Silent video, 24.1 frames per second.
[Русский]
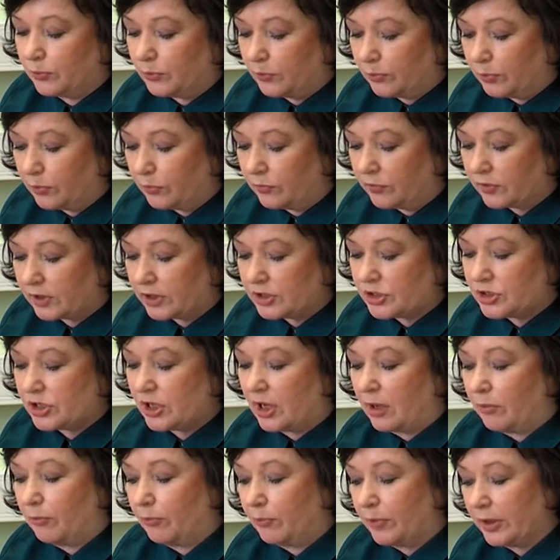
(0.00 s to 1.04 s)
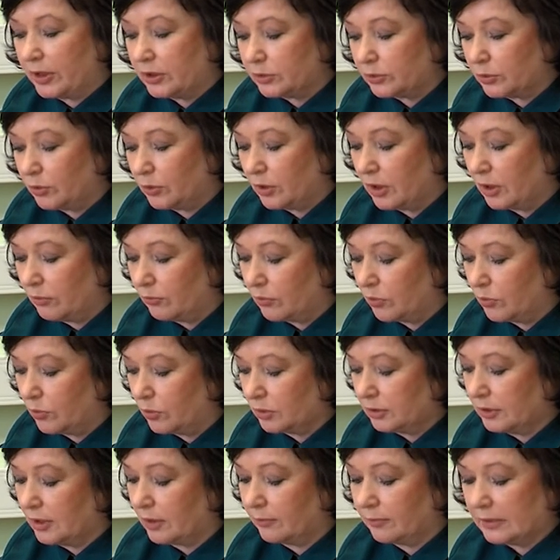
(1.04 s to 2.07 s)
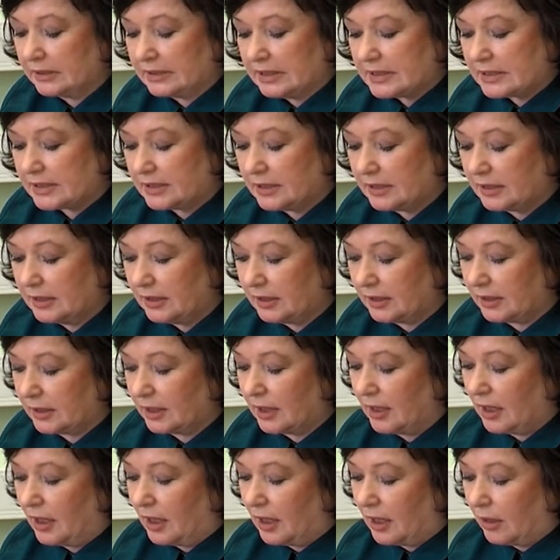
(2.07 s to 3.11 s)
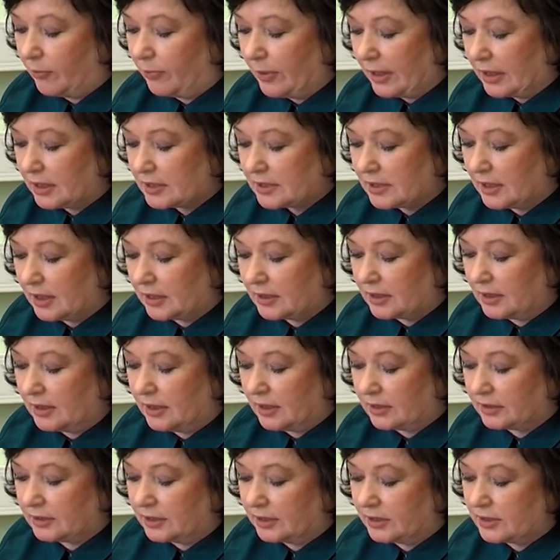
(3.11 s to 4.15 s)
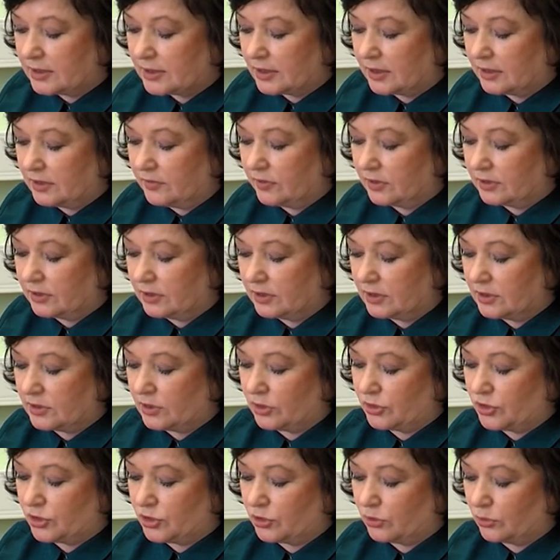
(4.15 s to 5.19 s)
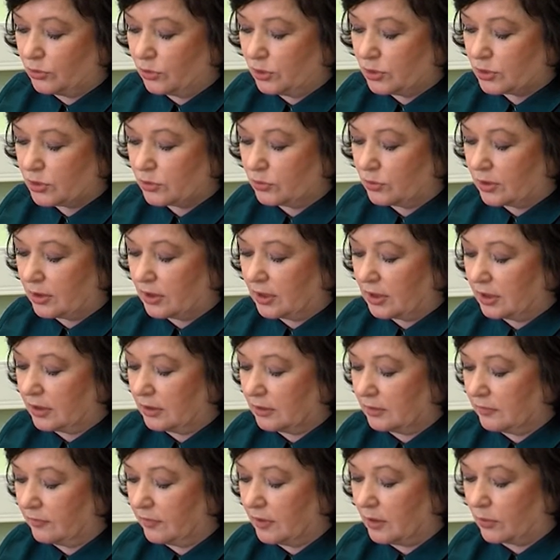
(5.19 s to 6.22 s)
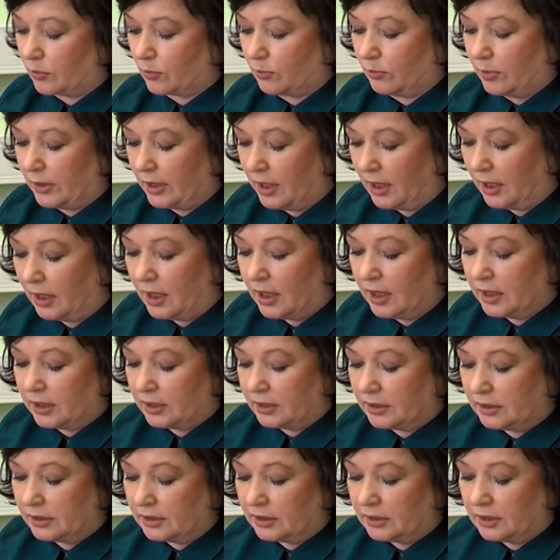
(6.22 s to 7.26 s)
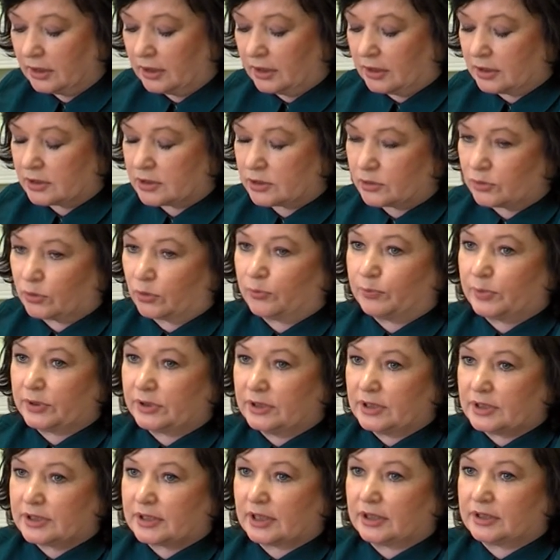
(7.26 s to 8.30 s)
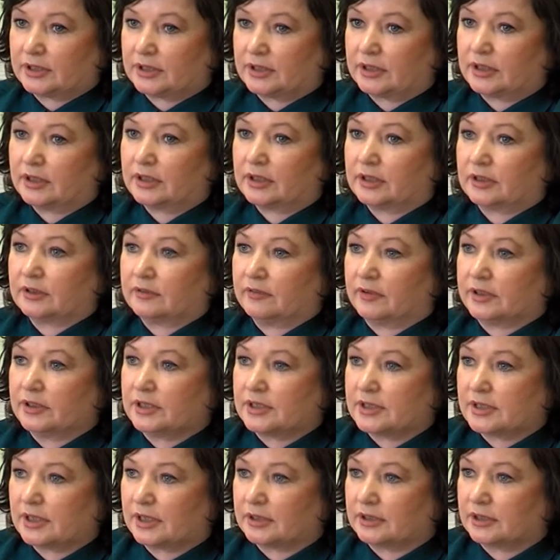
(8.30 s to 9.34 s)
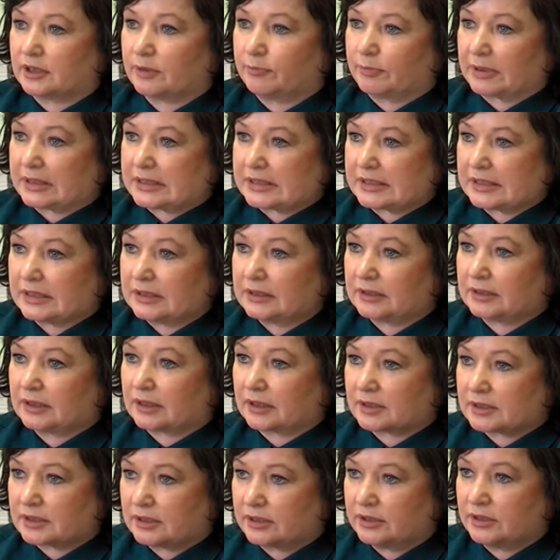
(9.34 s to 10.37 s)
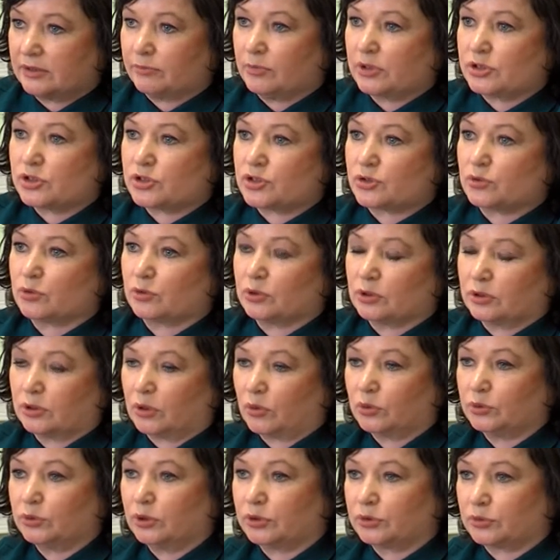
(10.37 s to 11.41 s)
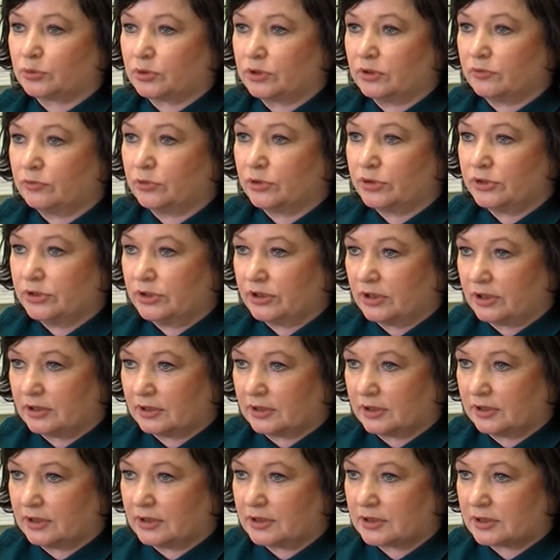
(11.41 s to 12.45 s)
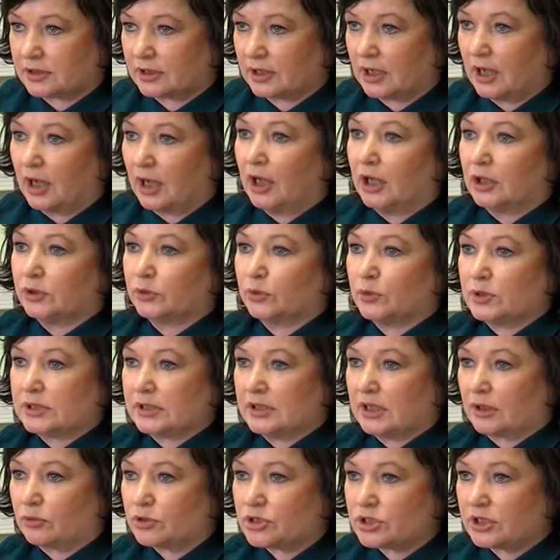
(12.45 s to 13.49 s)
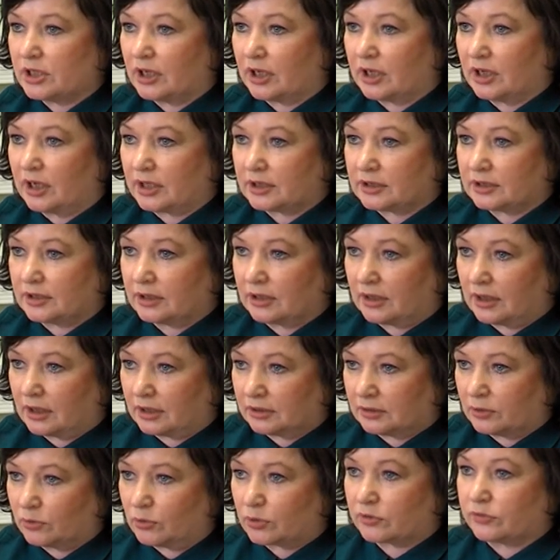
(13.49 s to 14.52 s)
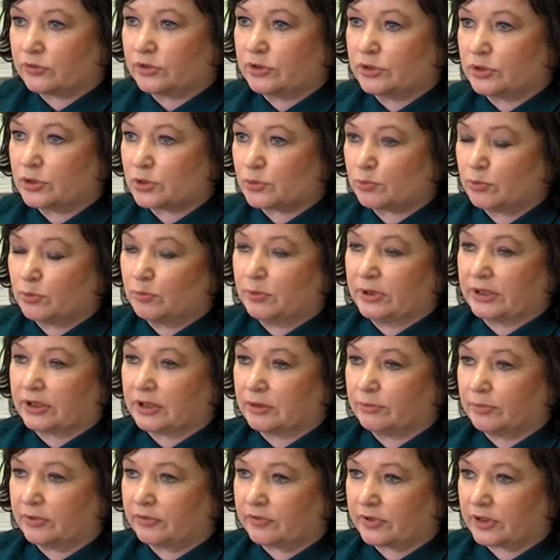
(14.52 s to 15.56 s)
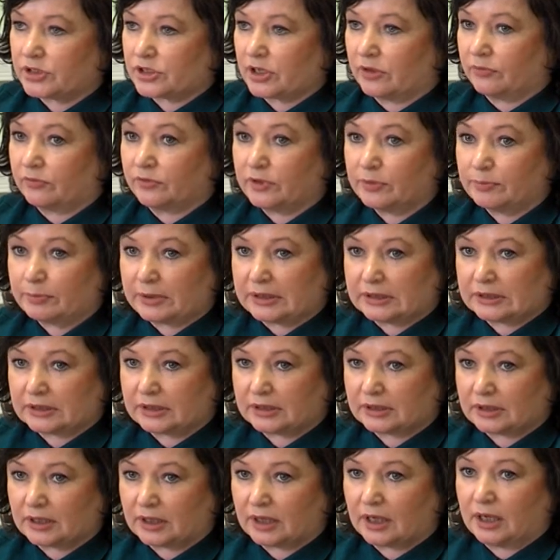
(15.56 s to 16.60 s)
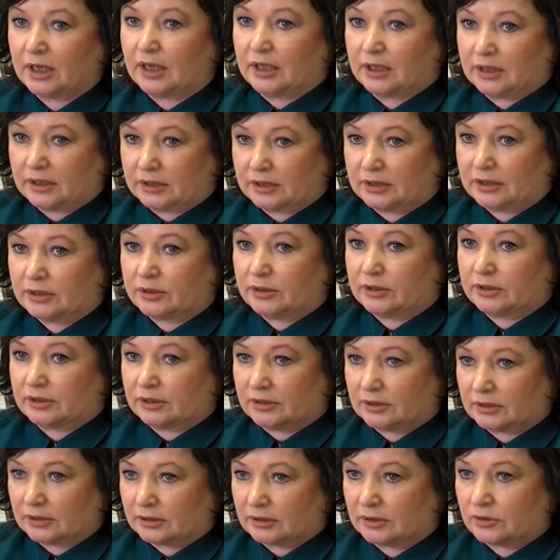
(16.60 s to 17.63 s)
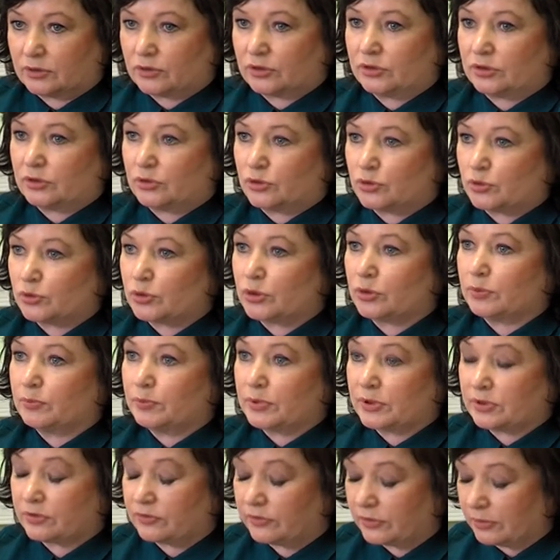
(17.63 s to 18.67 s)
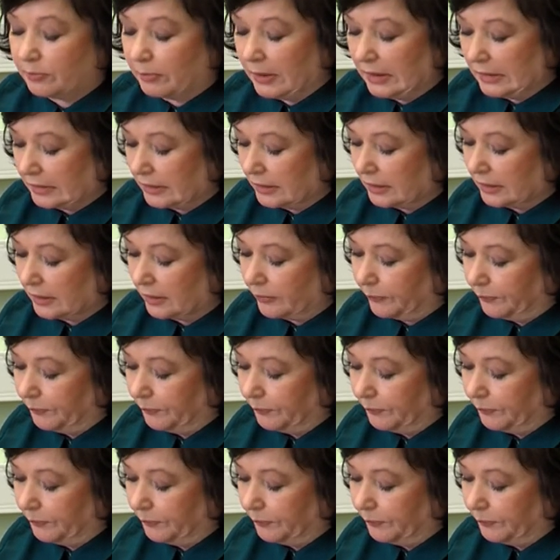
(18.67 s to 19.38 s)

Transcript: По врачам по итогам года мы достигли показателя 32 042 рубля и 153,2% к среднемесячному доходу трудовой деятельности. То есть дорожная карта на уровне республики по врачам выполнена и, и, и чуть перевыполнена.